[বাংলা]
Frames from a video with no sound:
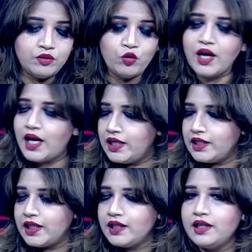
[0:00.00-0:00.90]

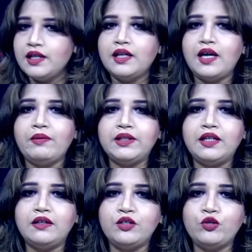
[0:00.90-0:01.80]
নোয়াখালীতে আমাদের
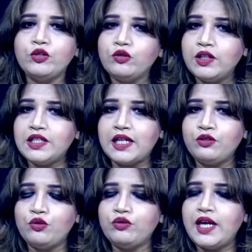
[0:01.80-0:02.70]
শহীদুদ্দিন চাঁদ
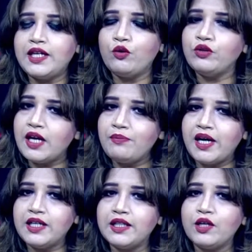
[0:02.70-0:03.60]
চৌধুরী আনি ওনার
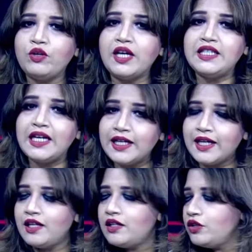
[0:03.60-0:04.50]
বাড়িতে ওনার ছেলেকে